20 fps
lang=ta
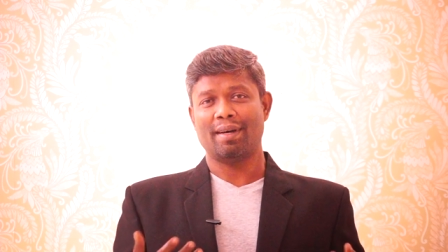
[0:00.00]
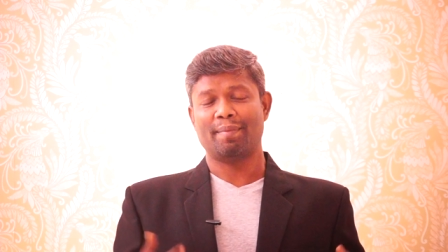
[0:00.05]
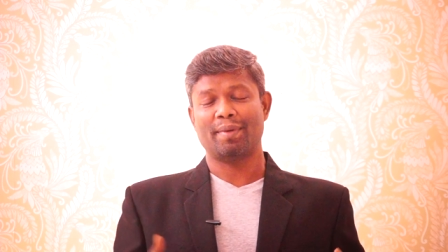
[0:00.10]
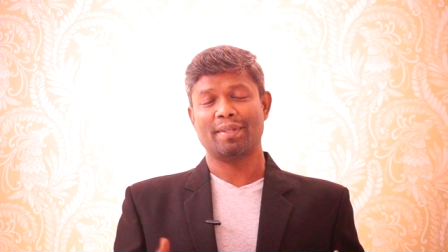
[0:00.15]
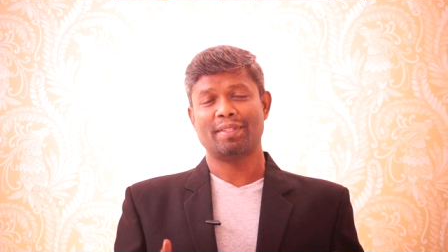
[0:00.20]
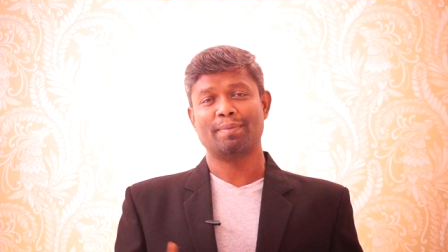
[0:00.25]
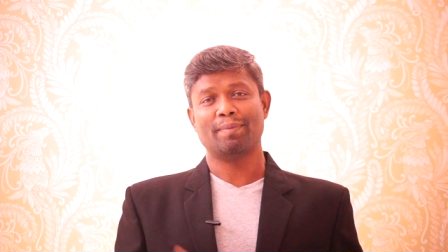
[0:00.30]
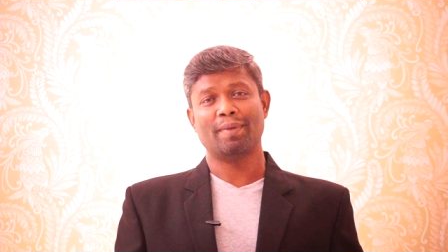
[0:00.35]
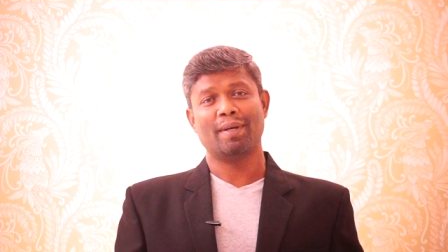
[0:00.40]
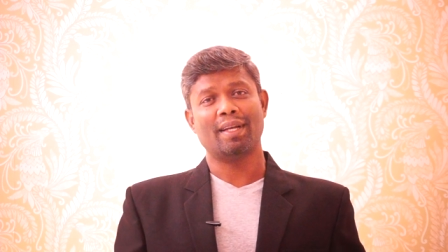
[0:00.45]

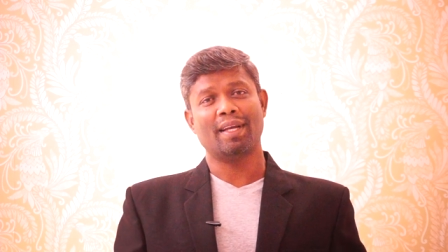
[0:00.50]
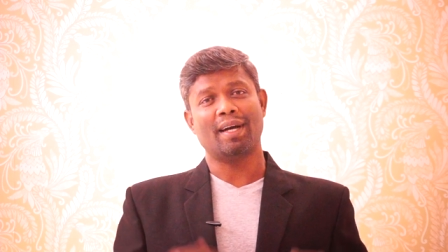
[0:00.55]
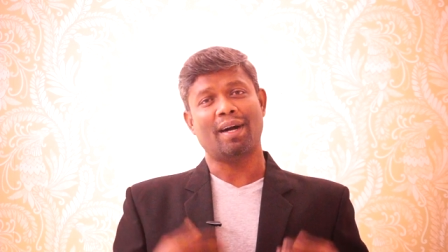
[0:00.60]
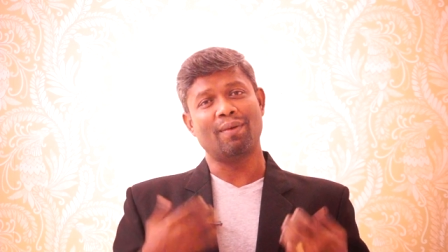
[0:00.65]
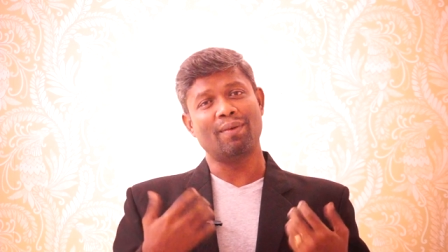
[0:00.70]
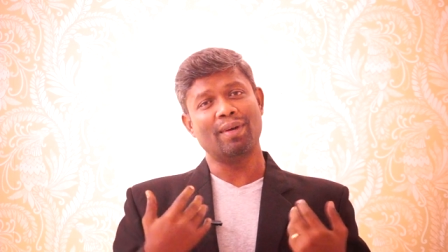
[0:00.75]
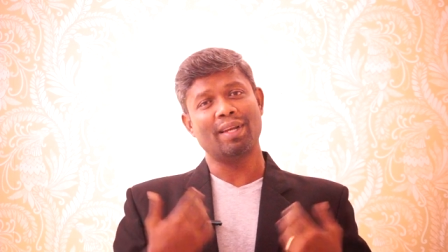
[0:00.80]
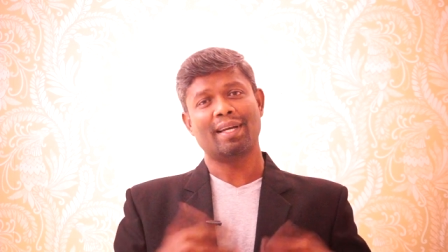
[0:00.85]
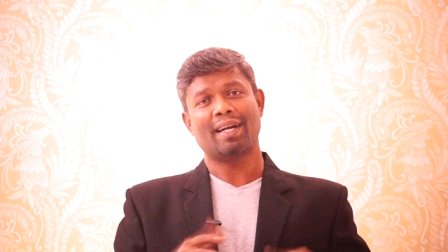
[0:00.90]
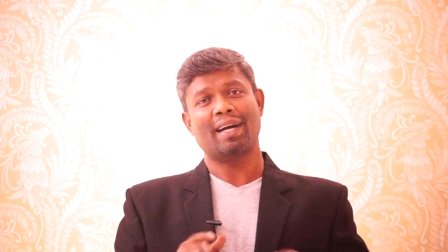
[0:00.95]
ஆப்ரேஷன் பண்ணல
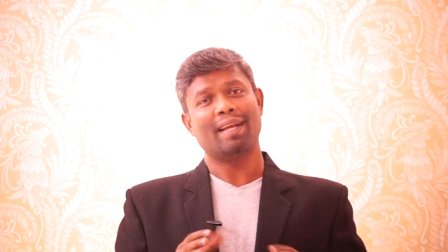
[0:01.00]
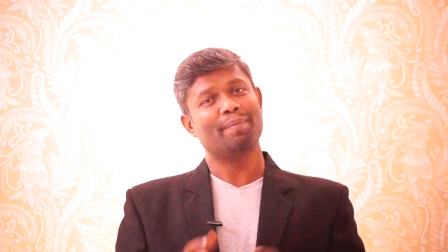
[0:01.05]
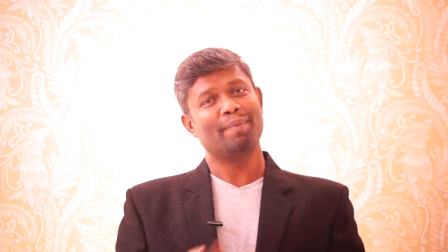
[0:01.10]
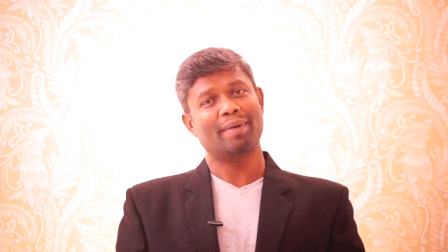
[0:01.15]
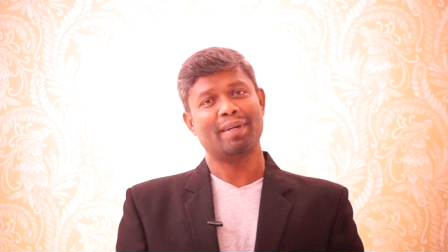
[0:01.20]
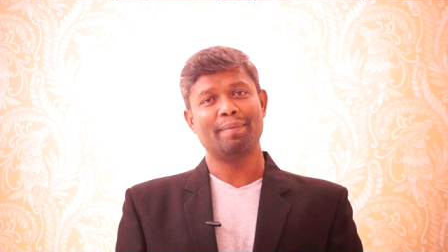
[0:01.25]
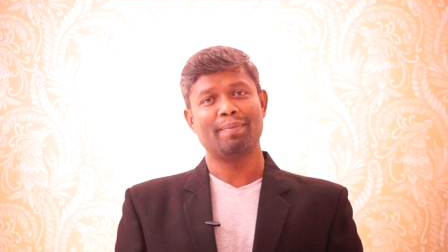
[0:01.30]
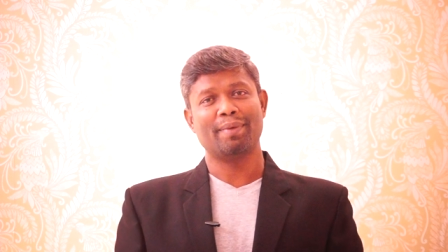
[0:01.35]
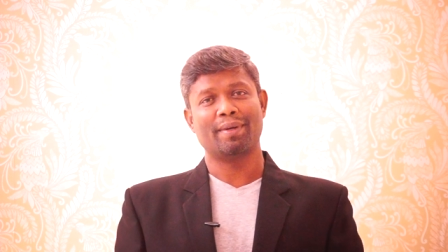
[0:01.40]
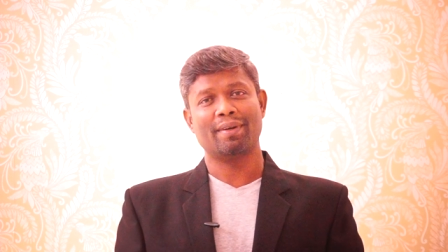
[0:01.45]
அவங்களே காலி
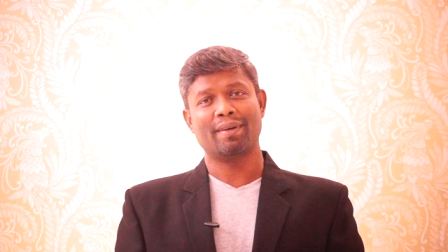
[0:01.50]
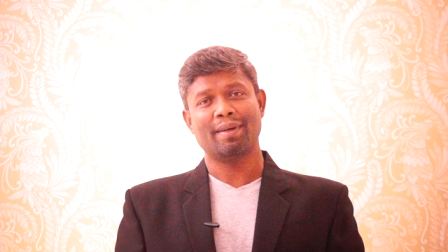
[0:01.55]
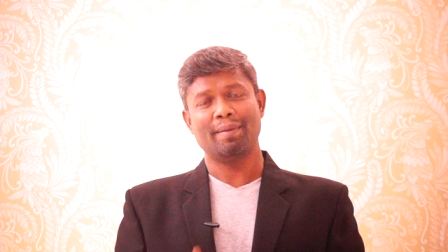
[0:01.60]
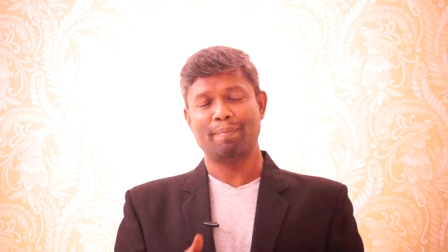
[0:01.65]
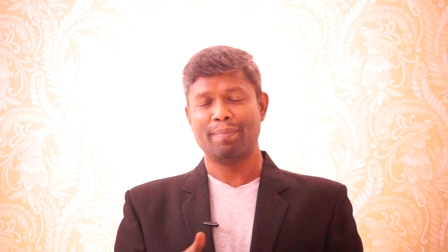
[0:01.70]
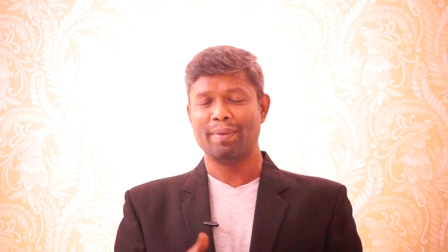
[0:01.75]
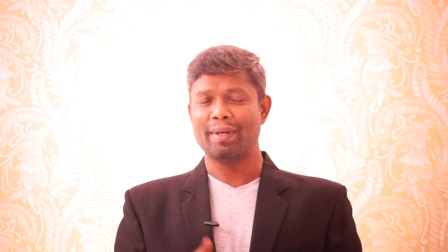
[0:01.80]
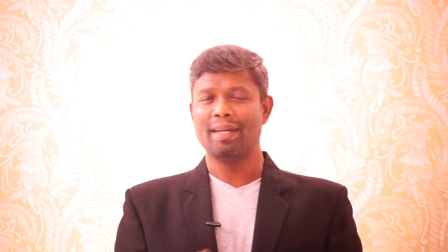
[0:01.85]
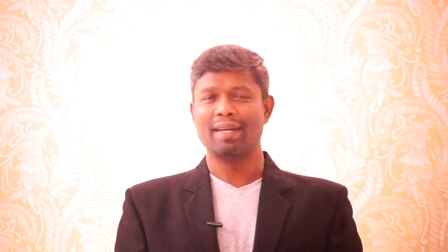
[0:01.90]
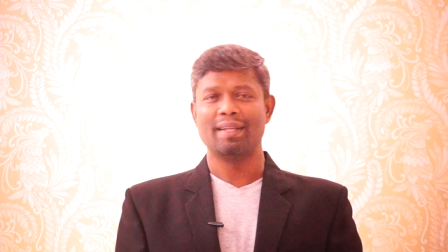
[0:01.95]
பண்ணிட்டு போயிடுவாங்க
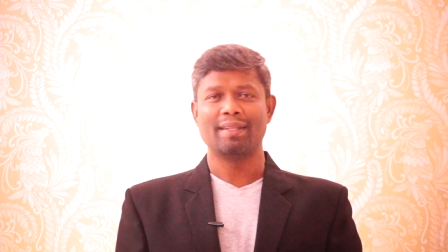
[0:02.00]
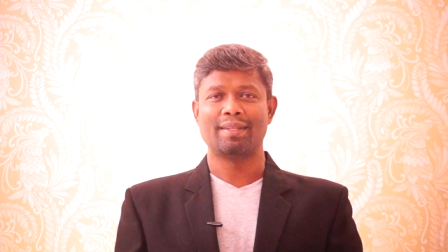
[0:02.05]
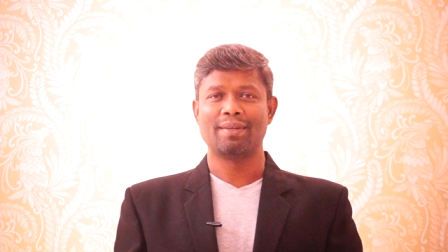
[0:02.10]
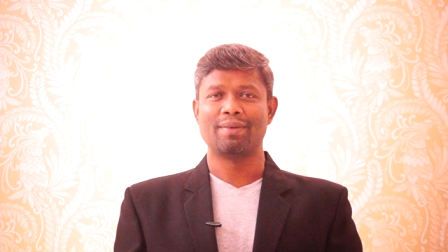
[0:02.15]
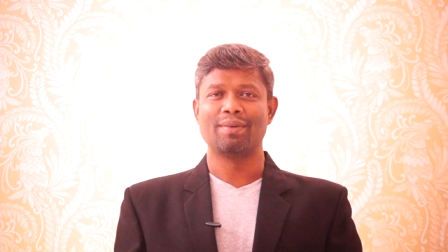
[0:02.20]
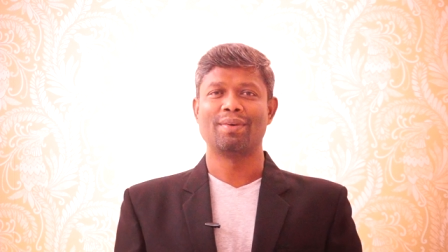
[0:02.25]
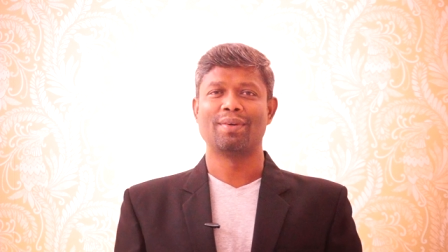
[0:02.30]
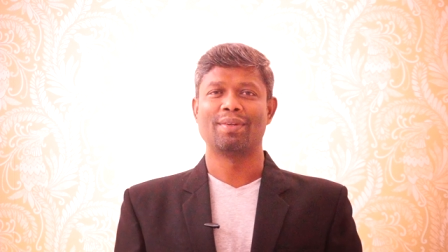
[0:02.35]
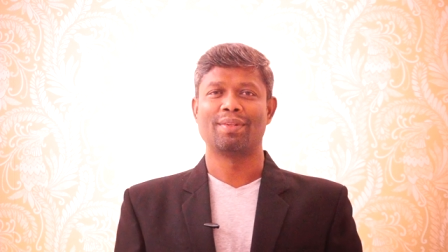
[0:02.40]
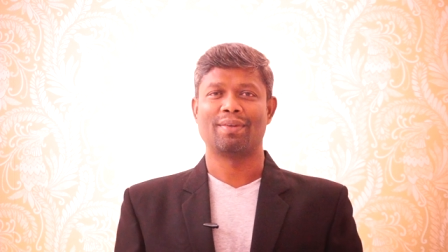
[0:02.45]
பிள்ளைகள்
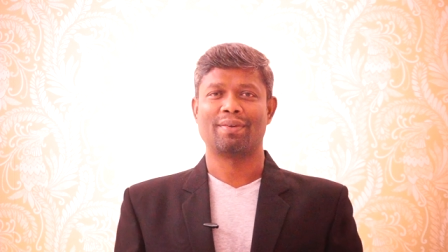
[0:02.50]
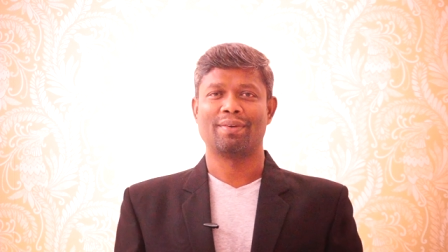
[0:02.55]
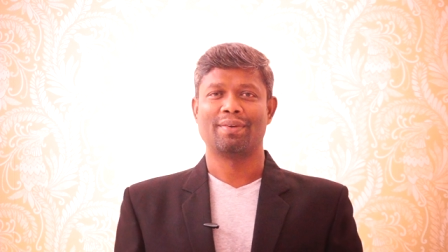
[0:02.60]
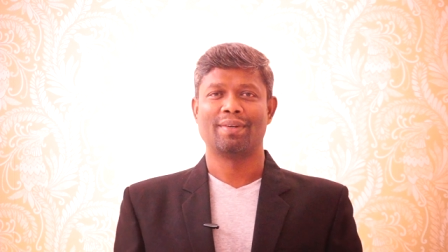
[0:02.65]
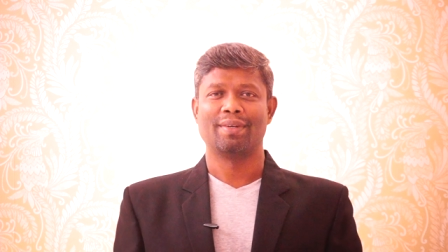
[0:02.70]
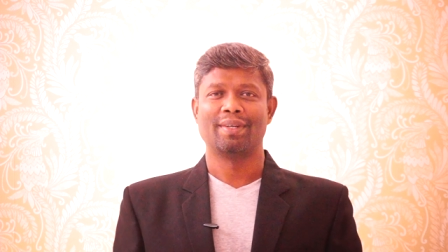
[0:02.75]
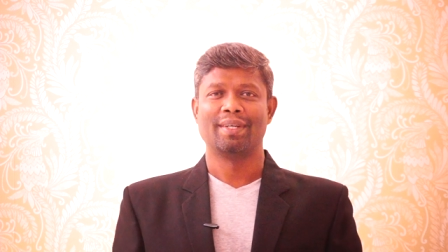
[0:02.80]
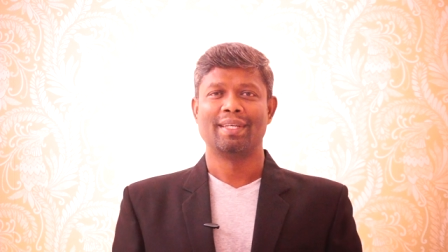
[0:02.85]
தெருவுக்கு வந்துடும்